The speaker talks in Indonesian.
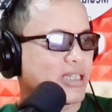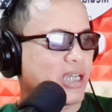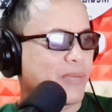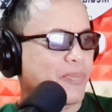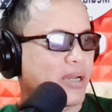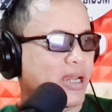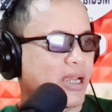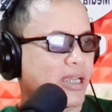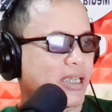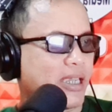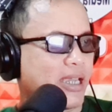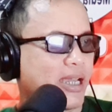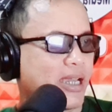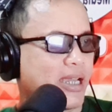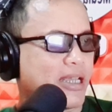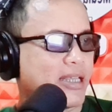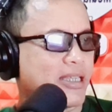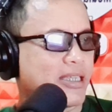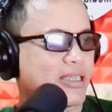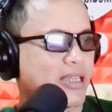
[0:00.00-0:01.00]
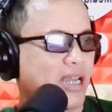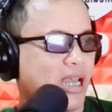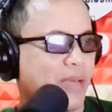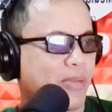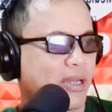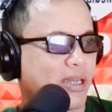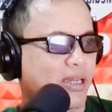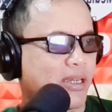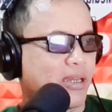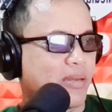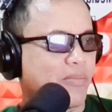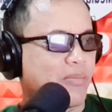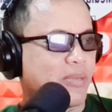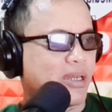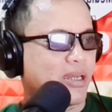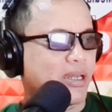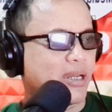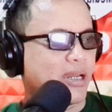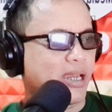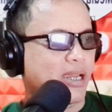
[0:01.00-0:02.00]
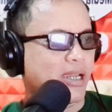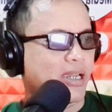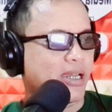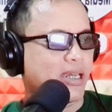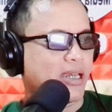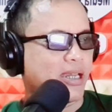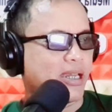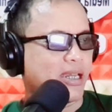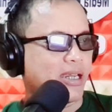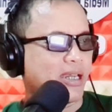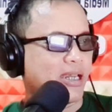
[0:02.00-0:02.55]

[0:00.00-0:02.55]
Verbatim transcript: siapa lagi ya. Selamat mendengarkan ya.